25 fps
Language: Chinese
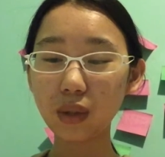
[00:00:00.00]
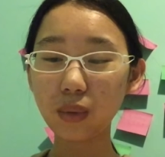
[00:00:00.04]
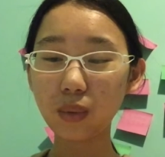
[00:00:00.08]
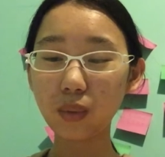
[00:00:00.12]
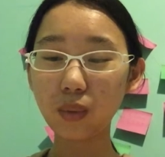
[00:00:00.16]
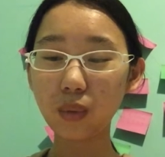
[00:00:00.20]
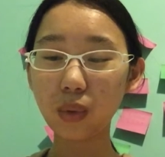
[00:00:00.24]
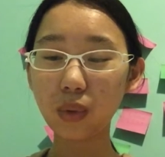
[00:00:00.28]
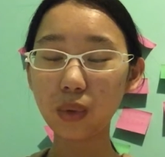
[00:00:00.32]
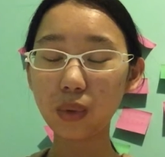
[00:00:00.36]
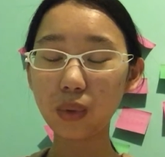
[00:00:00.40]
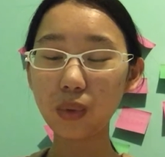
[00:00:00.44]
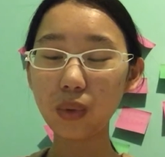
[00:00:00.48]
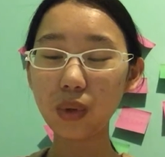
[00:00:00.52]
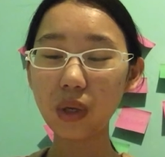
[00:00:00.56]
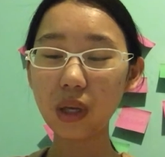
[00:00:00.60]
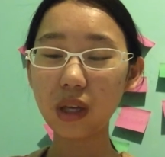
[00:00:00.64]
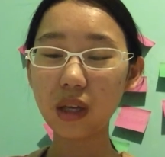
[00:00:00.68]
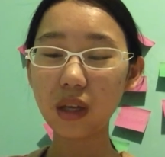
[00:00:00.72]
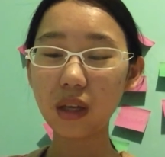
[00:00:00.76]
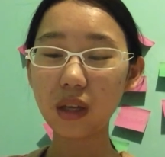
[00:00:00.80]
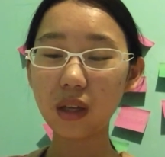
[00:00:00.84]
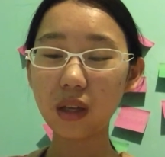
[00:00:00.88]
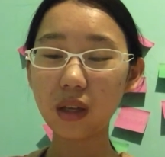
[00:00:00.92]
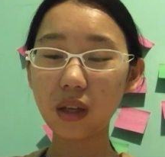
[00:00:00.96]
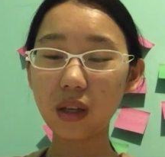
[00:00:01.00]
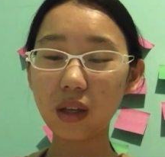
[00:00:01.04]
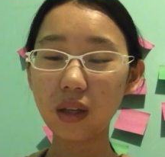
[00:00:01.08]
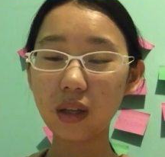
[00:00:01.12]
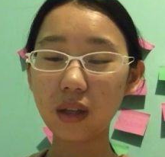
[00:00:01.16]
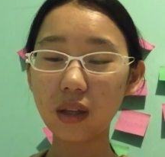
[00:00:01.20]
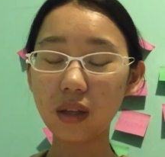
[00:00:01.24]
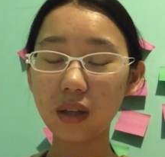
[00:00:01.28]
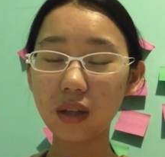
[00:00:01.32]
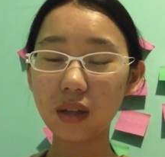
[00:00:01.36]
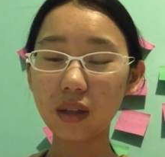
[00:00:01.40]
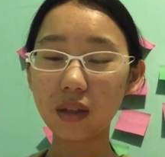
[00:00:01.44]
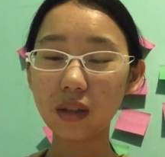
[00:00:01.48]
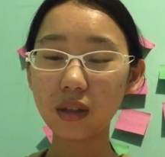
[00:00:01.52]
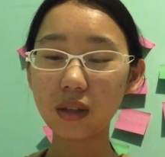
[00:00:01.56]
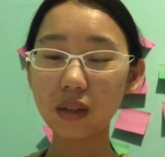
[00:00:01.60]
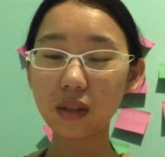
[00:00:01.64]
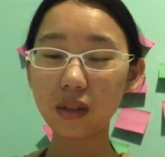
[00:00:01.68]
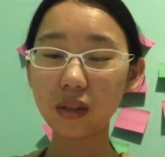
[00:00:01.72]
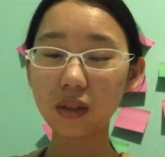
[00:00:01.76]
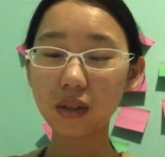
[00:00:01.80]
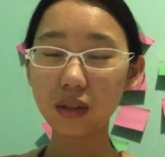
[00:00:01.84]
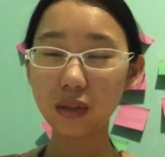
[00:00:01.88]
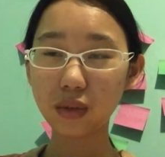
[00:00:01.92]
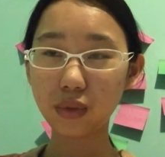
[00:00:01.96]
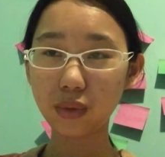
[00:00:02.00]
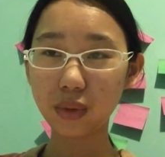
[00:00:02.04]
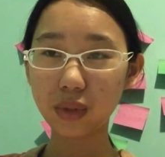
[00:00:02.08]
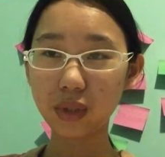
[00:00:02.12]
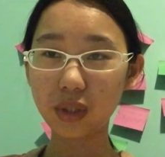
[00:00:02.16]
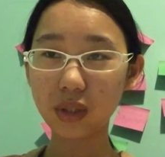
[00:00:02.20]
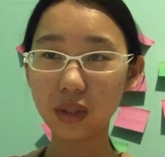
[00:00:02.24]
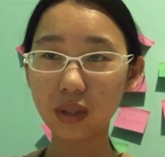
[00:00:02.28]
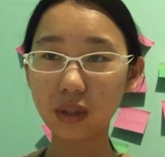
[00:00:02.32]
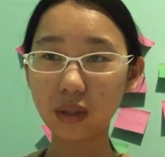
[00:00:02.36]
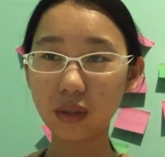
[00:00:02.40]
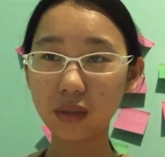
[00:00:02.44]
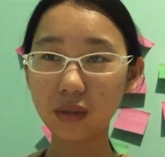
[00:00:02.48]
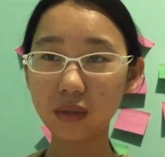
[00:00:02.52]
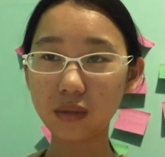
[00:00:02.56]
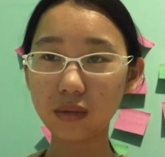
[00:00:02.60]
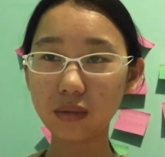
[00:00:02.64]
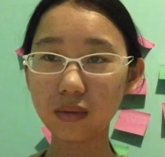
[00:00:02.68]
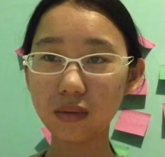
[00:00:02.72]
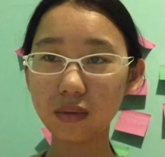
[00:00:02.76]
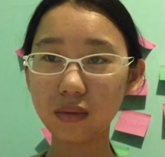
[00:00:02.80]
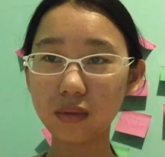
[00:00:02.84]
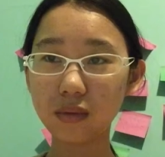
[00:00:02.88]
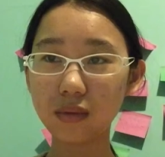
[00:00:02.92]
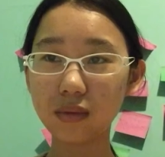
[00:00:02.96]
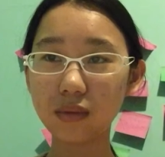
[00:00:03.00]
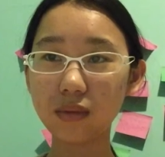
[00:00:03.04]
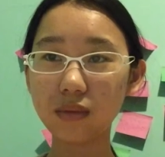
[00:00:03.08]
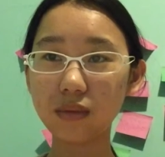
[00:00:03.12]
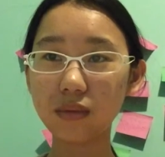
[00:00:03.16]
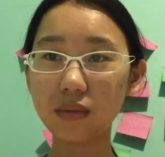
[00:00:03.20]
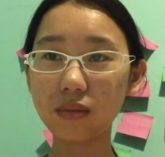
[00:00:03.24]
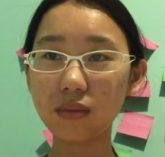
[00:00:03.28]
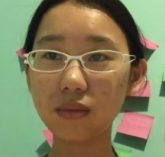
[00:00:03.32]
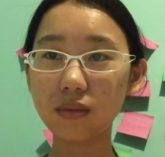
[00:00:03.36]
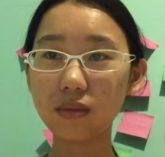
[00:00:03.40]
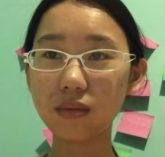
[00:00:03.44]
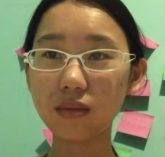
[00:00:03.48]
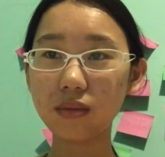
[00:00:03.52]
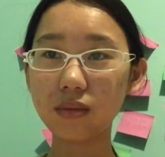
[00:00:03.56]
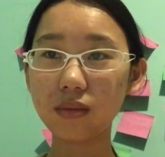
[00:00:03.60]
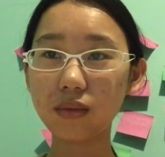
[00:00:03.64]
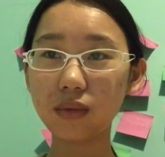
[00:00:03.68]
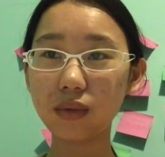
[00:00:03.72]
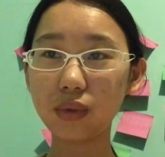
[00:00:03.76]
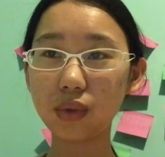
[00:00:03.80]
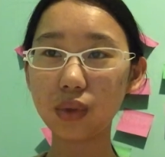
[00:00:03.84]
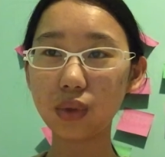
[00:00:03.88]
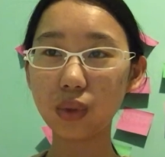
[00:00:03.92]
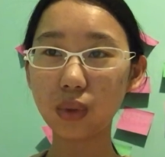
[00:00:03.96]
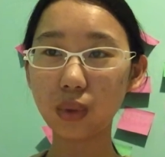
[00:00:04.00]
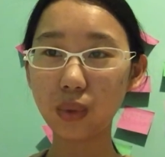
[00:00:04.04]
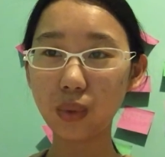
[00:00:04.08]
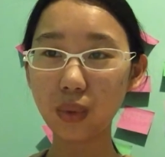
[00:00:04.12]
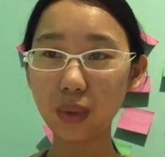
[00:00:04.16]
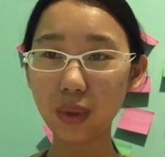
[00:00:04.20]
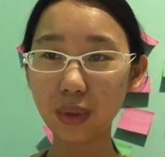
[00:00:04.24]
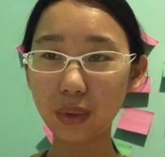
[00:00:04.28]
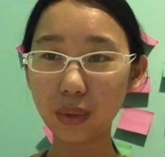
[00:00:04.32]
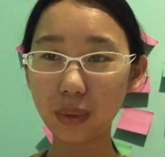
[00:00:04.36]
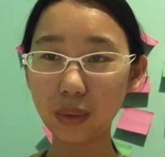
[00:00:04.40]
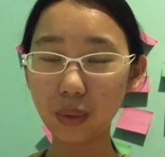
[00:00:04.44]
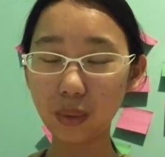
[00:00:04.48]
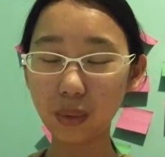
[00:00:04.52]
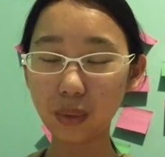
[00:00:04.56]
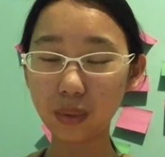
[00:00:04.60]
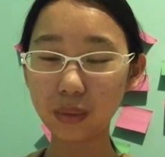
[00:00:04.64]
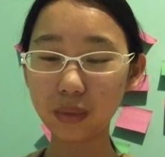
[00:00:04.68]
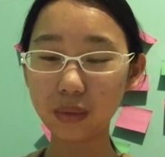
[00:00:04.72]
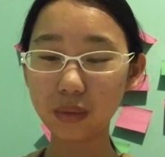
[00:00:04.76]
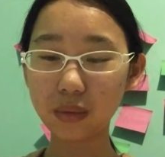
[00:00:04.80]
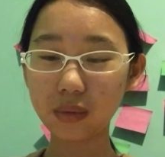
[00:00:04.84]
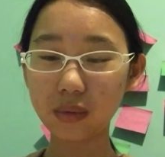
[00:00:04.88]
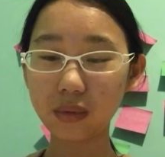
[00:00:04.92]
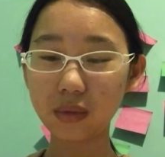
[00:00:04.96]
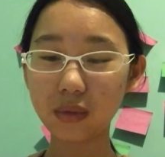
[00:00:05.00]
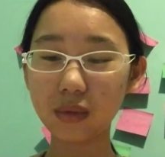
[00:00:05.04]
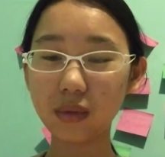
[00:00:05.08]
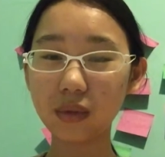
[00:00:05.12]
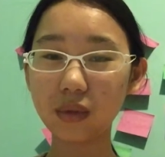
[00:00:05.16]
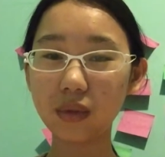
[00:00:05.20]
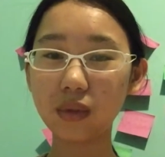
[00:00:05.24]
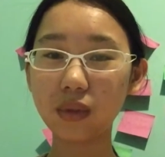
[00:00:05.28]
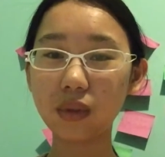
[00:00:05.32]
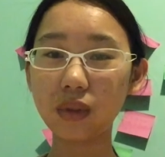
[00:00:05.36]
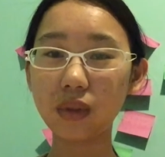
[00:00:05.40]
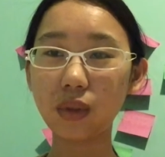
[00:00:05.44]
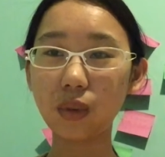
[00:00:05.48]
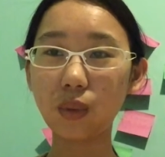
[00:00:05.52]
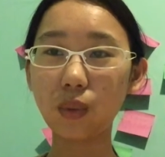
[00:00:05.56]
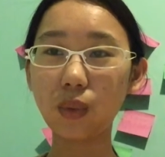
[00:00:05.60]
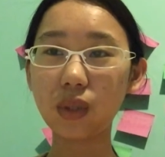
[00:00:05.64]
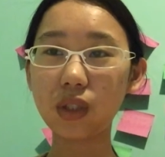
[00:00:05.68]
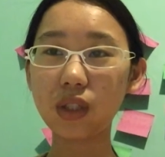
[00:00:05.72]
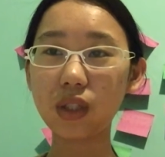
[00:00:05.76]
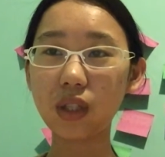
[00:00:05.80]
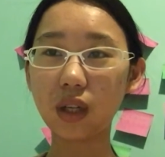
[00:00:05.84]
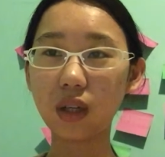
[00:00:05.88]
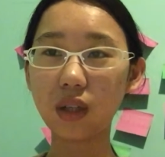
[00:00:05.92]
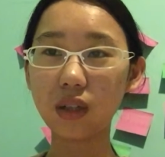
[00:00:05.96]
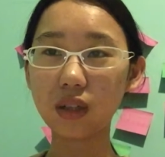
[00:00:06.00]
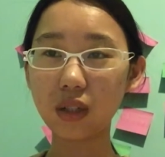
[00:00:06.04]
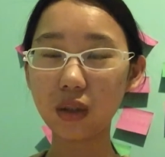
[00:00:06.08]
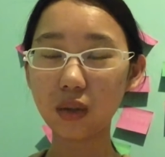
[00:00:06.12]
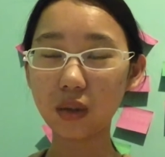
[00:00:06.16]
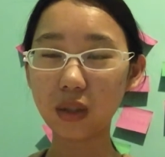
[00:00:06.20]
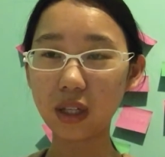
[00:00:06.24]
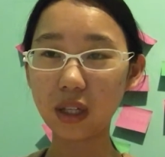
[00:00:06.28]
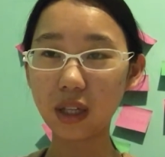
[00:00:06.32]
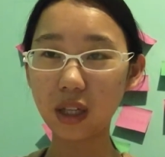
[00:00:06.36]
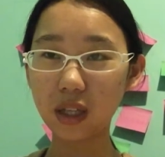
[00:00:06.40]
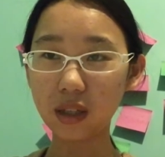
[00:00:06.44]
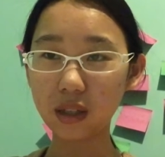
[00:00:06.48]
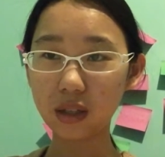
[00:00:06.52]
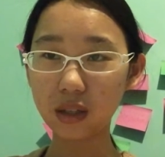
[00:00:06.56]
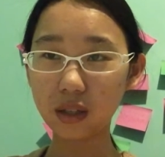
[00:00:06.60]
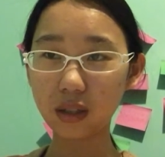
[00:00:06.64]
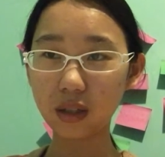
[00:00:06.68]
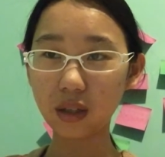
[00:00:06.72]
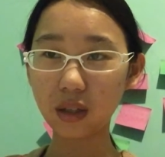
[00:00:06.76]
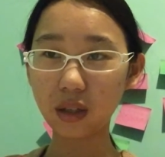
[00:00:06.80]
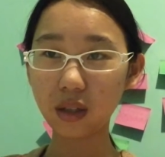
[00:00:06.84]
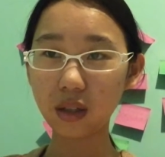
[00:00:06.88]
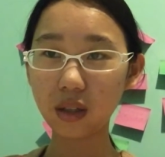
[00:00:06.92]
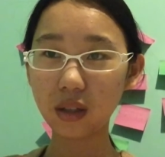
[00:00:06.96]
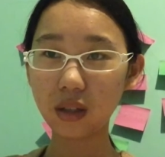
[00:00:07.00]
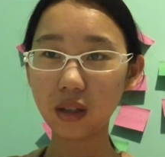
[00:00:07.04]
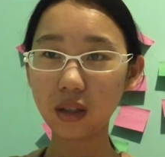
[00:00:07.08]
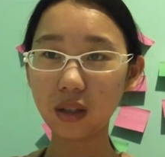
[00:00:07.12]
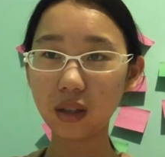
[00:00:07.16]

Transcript: 我越修行，就越懂我承受的恩德。